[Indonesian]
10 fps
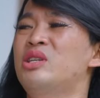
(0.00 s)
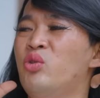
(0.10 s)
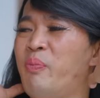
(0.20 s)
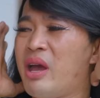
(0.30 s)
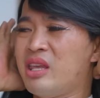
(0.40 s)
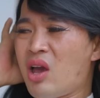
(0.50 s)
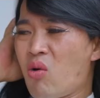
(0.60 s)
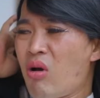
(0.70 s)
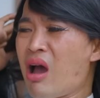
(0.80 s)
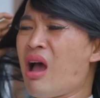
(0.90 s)
sih
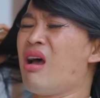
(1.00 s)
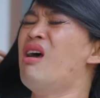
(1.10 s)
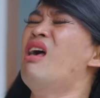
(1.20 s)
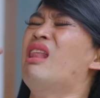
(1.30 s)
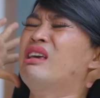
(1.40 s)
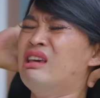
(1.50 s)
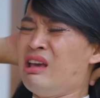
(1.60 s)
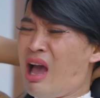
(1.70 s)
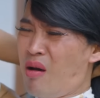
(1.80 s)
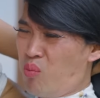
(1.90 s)
rupanya, Wak? Lagi
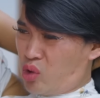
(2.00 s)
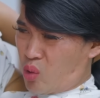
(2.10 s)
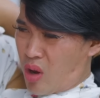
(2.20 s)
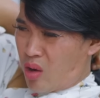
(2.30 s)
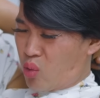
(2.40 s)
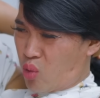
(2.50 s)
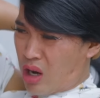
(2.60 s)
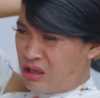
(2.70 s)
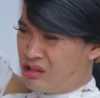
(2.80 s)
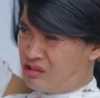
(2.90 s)
nggak mood lo aku
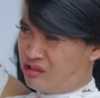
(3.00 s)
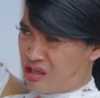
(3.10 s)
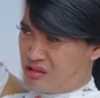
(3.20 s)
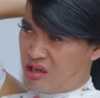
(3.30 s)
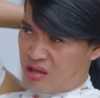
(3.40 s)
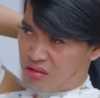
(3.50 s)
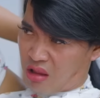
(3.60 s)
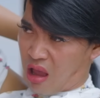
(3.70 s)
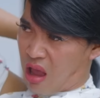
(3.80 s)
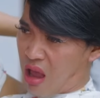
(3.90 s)
hari ini
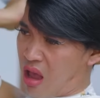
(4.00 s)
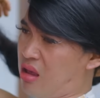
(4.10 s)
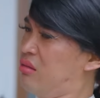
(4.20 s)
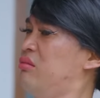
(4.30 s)
cerita-cerita.